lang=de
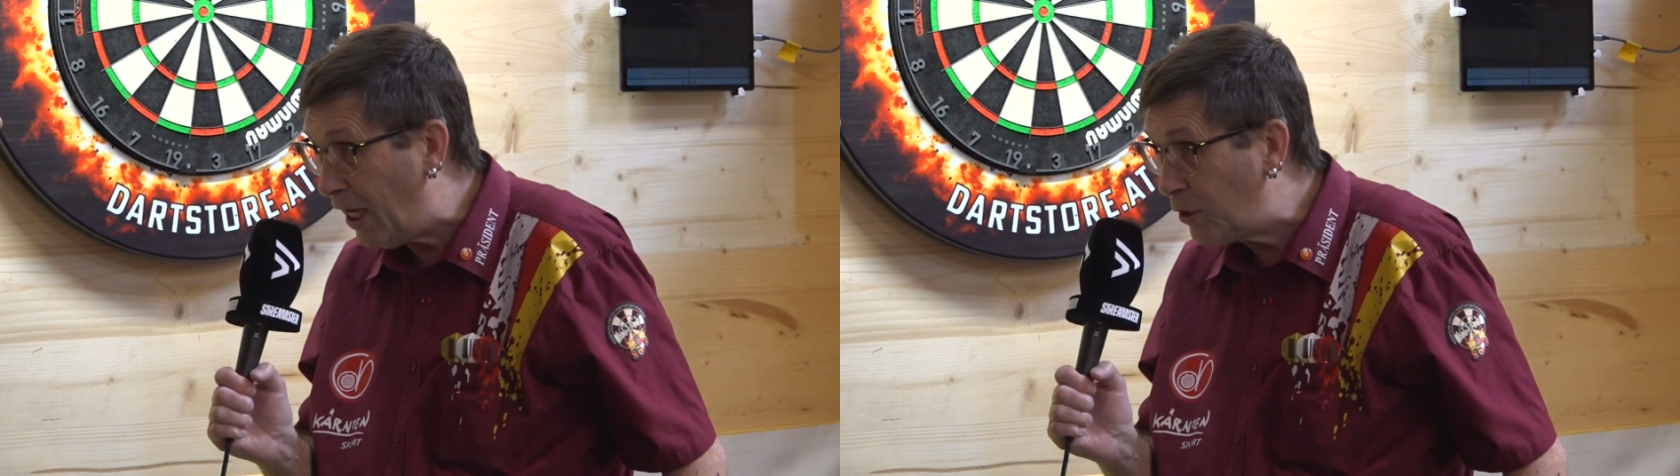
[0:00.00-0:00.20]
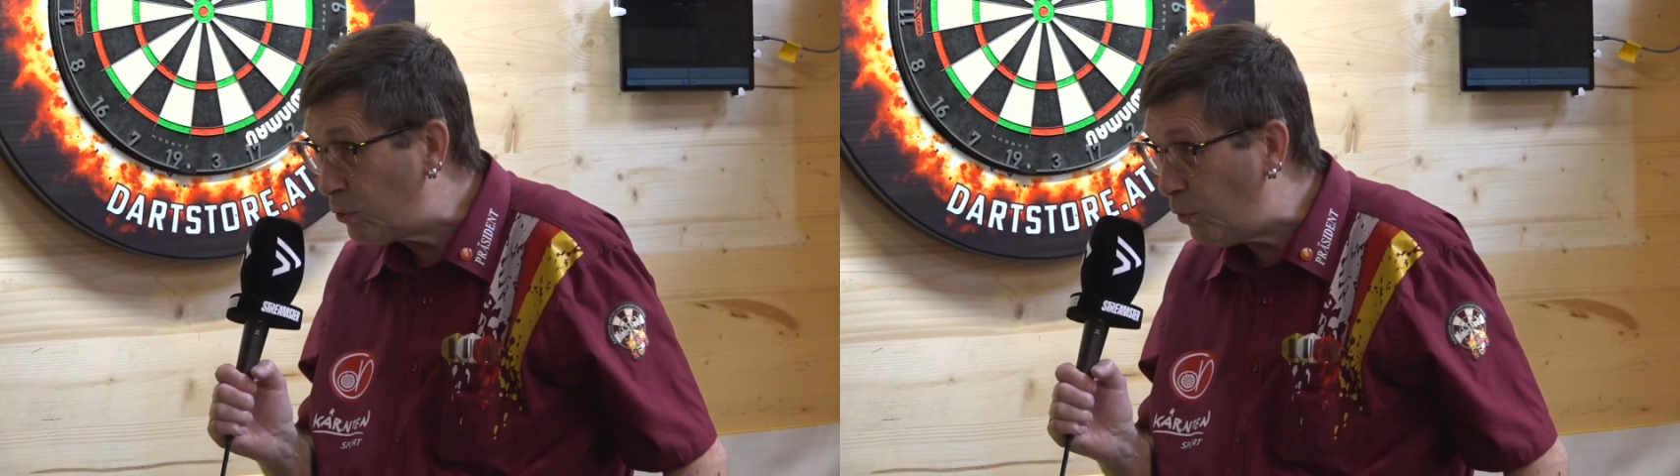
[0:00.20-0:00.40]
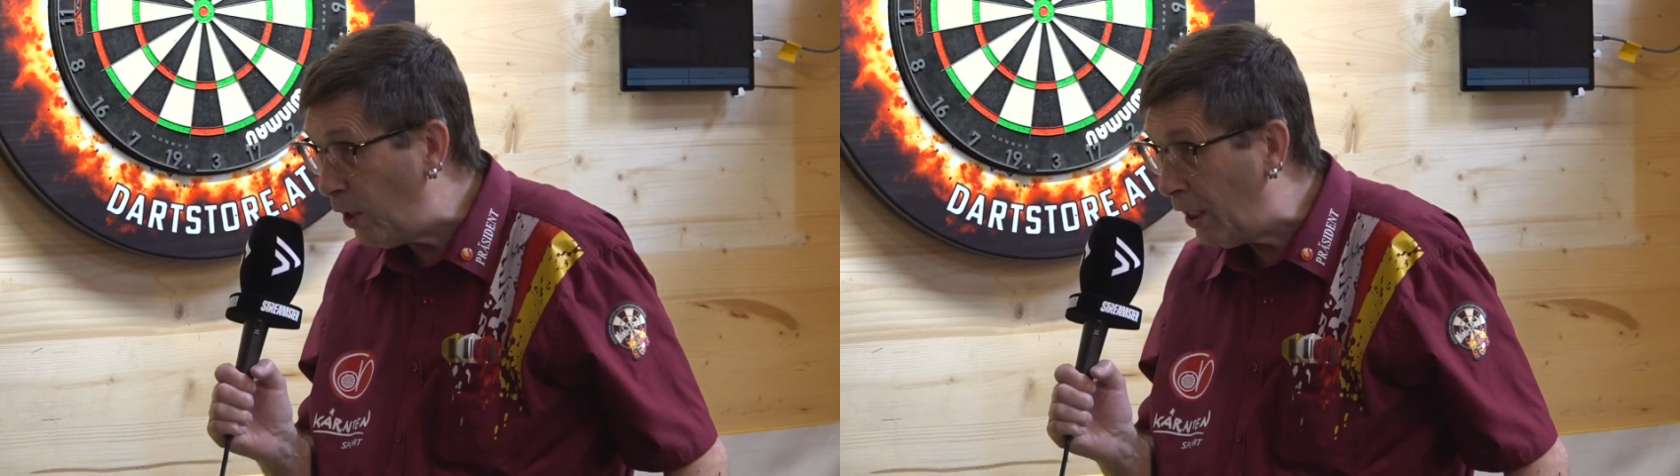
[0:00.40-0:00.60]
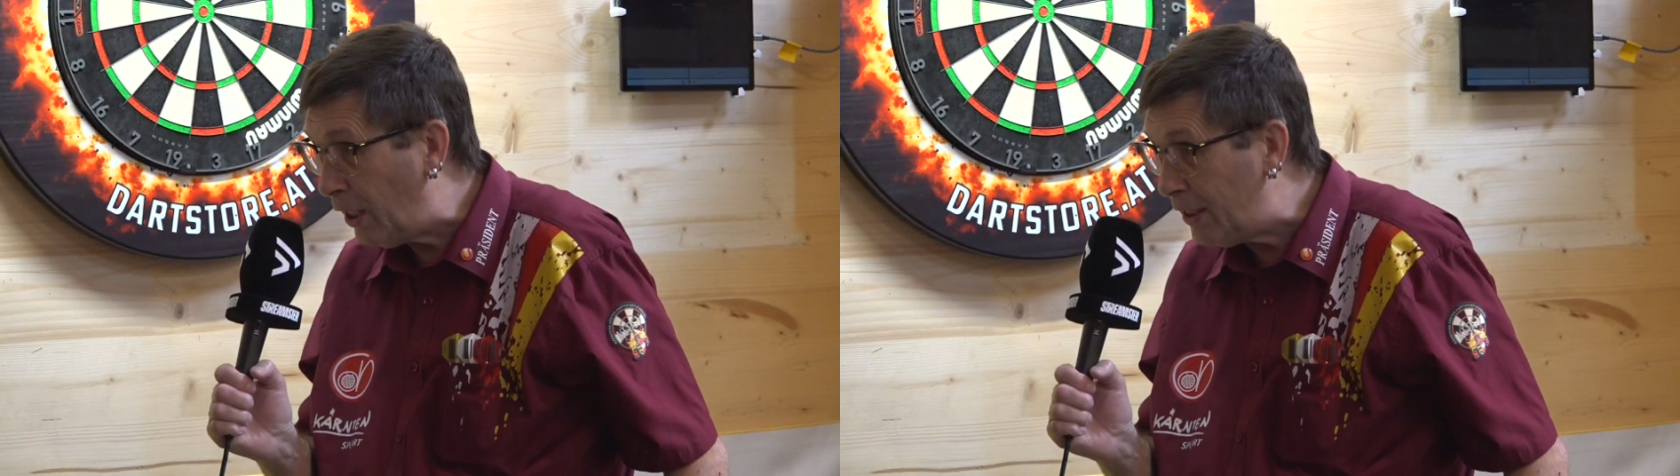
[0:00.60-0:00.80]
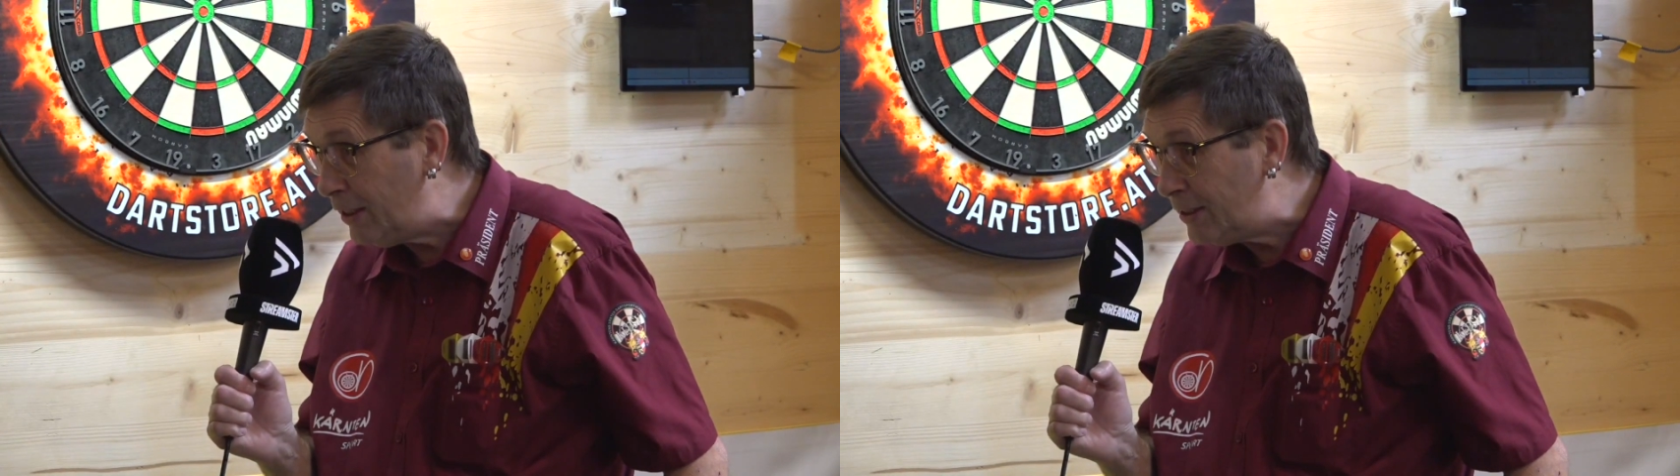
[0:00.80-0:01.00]

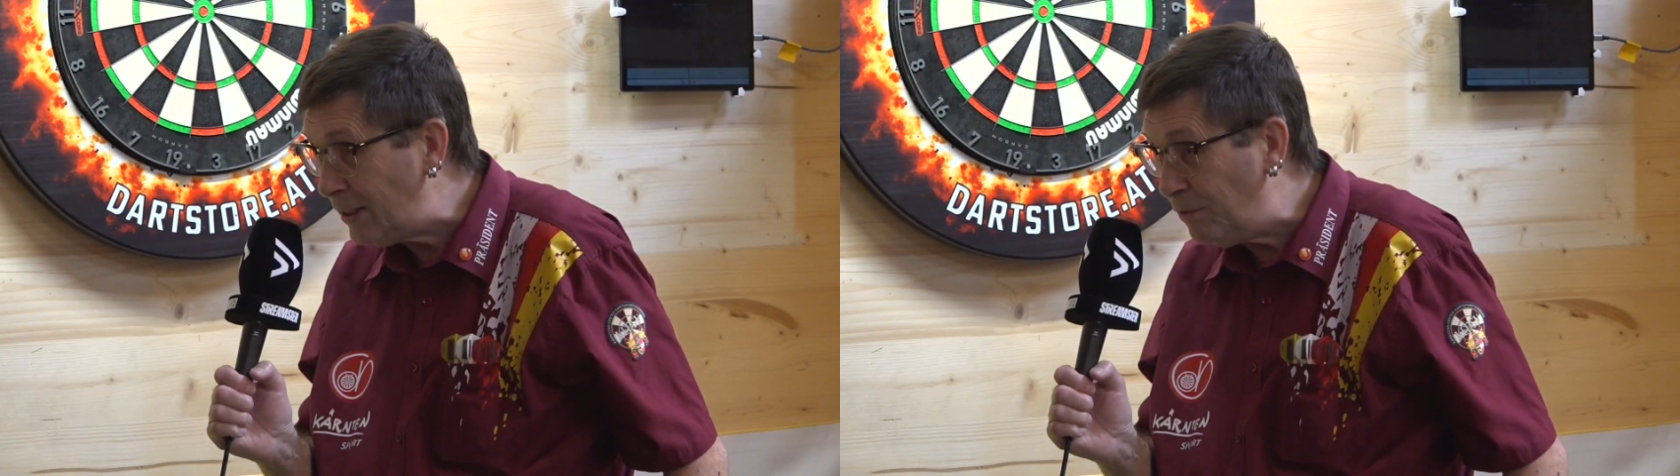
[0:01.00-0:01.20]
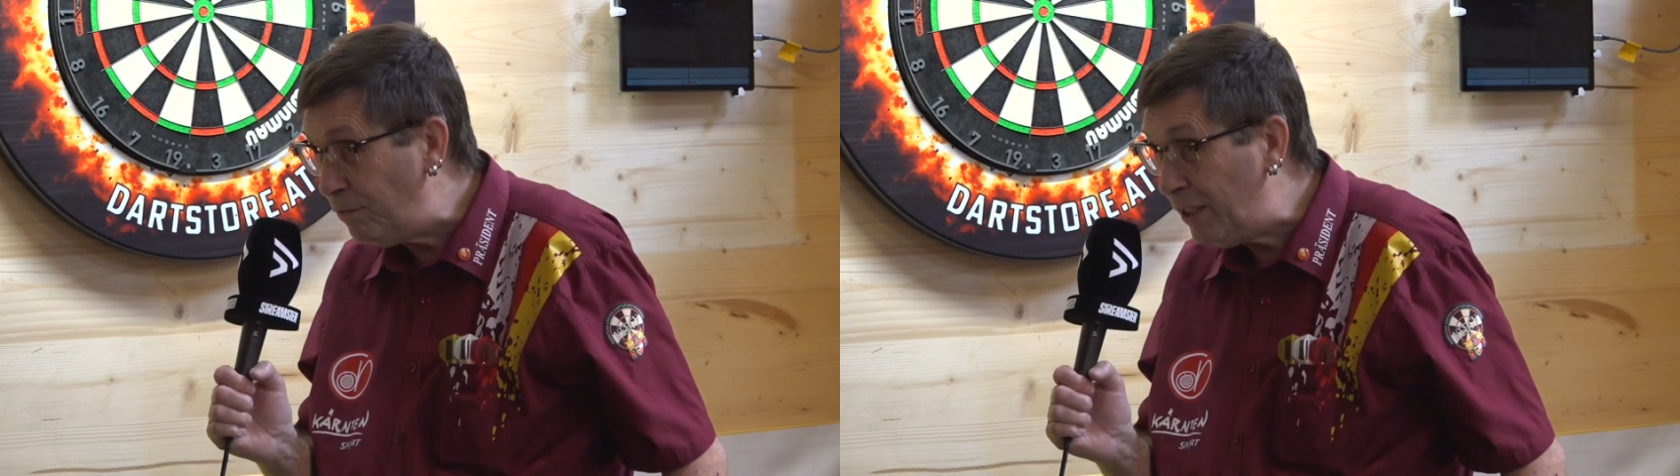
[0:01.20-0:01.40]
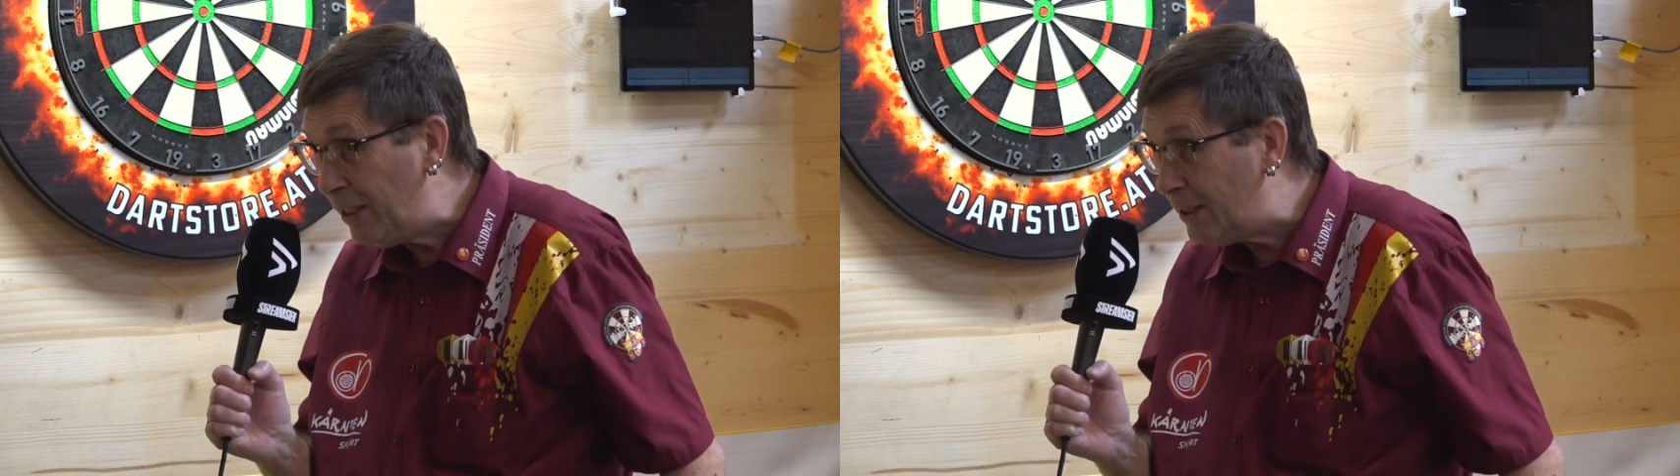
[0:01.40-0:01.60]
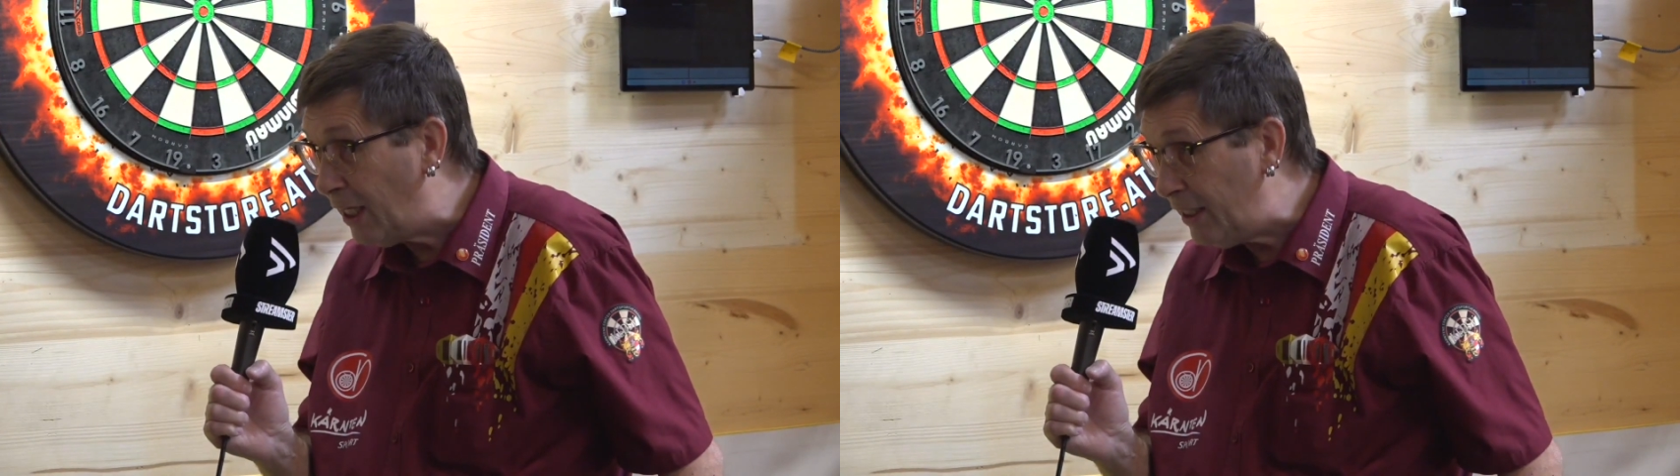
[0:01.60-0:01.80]
Aktuell ist in Wien der